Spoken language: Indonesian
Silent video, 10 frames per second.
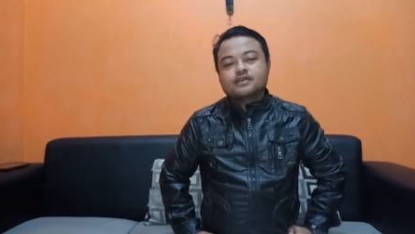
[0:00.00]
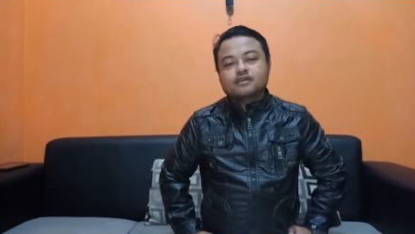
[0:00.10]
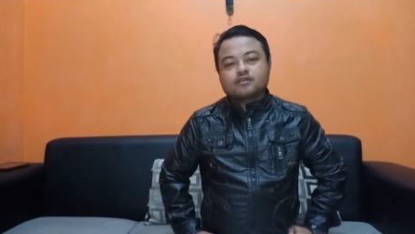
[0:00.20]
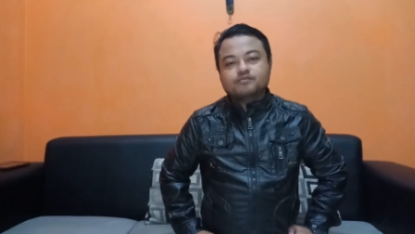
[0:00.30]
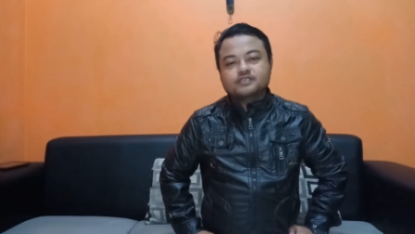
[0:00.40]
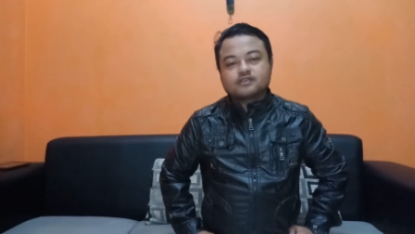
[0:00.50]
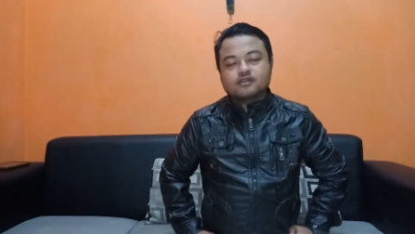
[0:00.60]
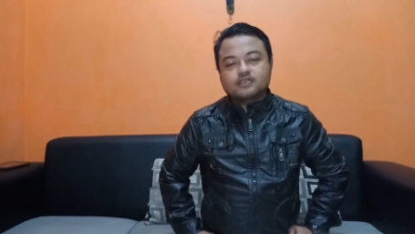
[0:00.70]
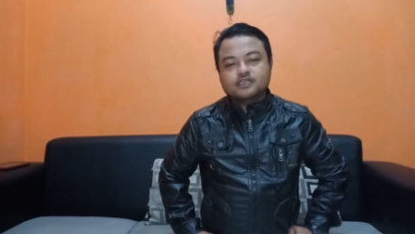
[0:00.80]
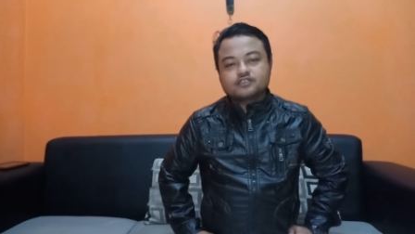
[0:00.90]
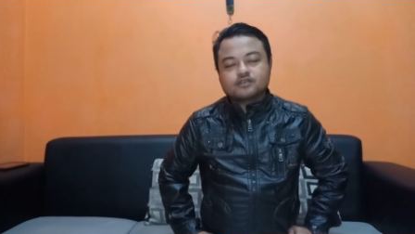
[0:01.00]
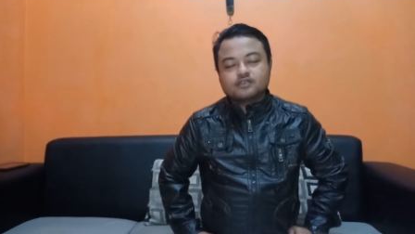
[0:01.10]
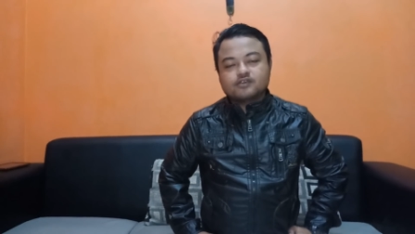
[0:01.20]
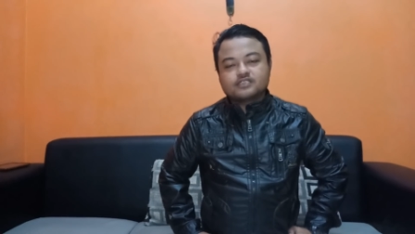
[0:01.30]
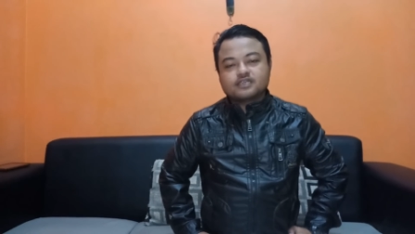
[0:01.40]
Rabbi shrali
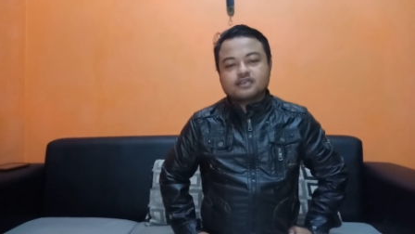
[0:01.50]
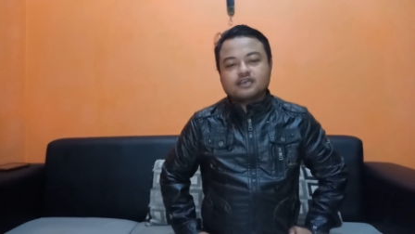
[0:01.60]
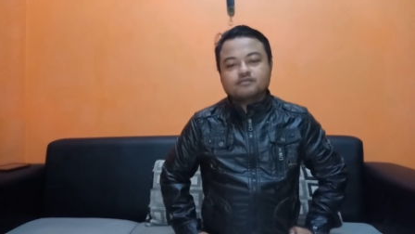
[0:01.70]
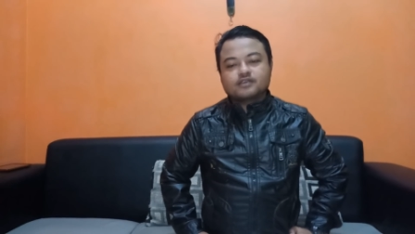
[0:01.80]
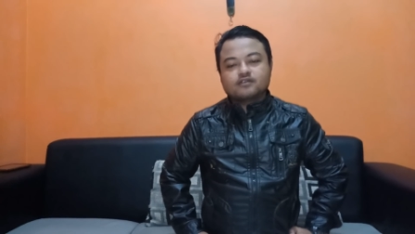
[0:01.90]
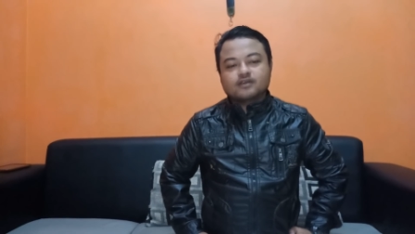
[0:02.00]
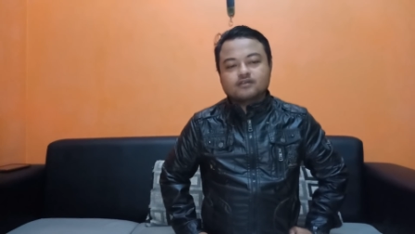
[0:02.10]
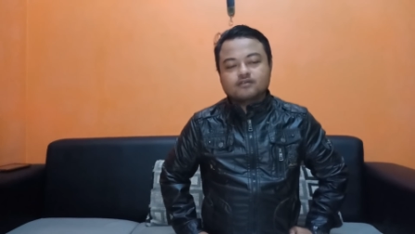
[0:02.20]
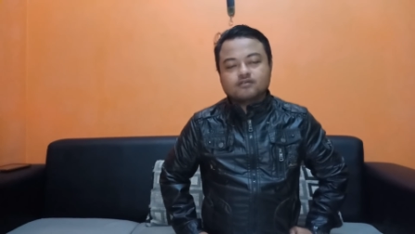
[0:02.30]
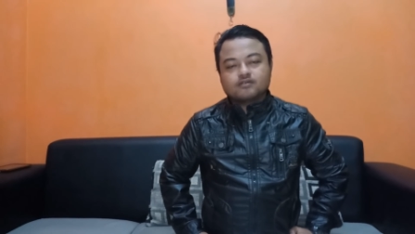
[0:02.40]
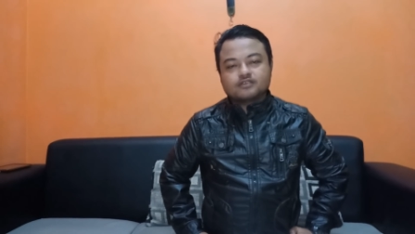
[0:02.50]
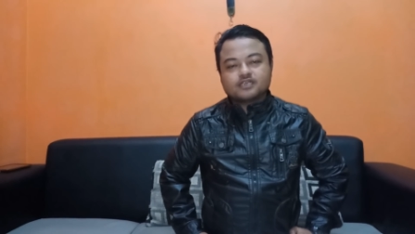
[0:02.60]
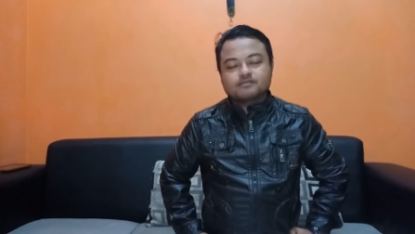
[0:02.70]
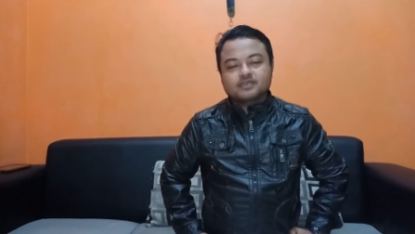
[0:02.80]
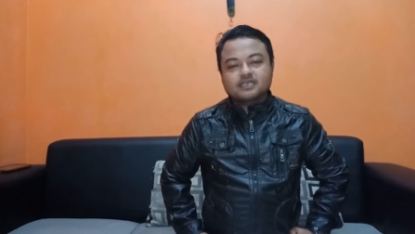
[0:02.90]
sadri wa amri wahlul
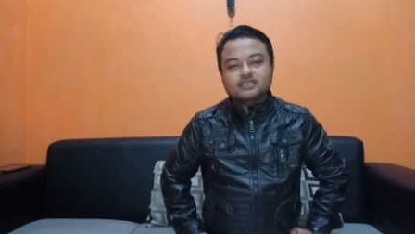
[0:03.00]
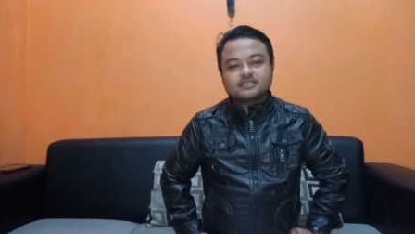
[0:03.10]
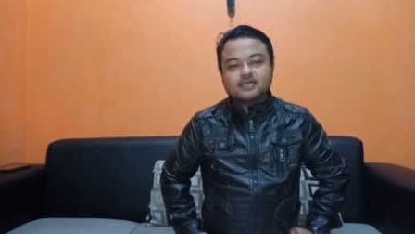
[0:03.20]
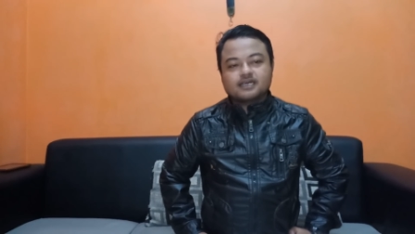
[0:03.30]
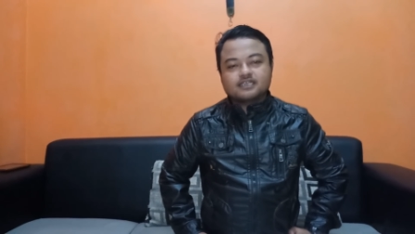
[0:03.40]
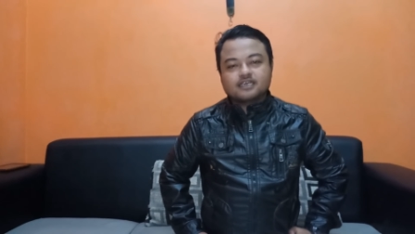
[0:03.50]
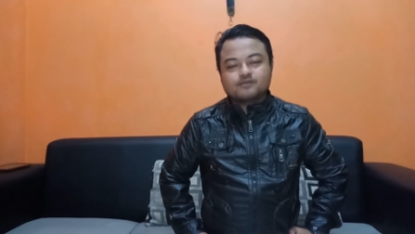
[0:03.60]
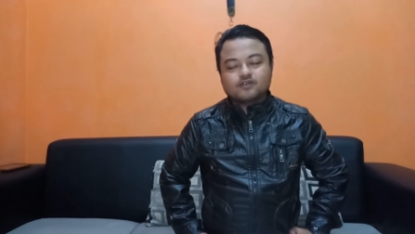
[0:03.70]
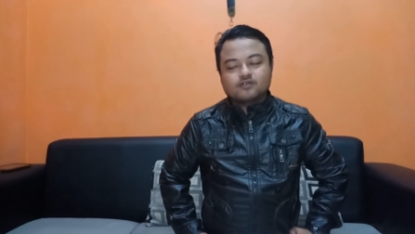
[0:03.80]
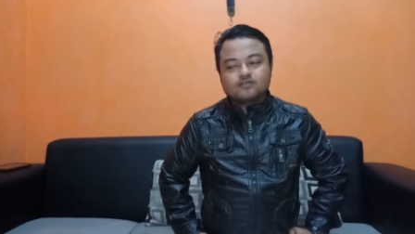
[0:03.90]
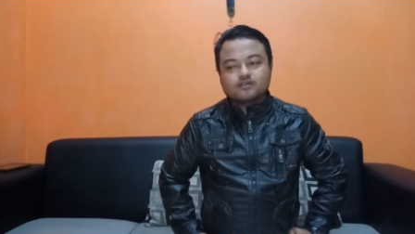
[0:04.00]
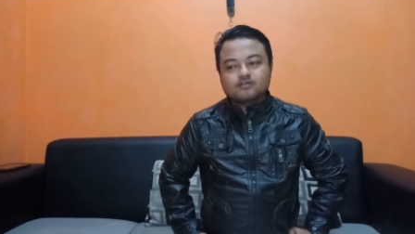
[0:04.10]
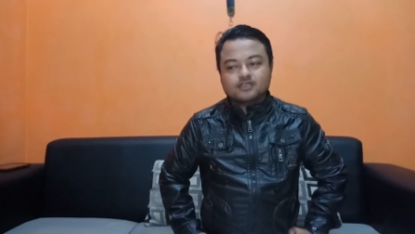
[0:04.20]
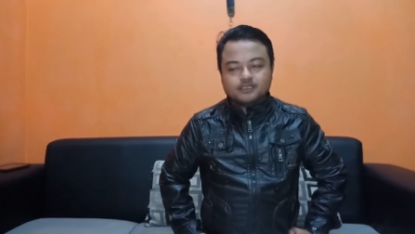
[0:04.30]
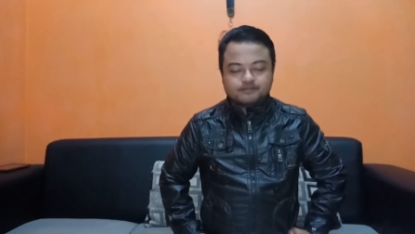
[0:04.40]
'uqdatam min lisani yafqahu
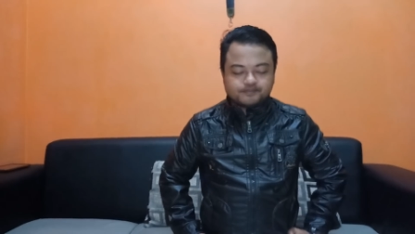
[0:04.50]
qawli.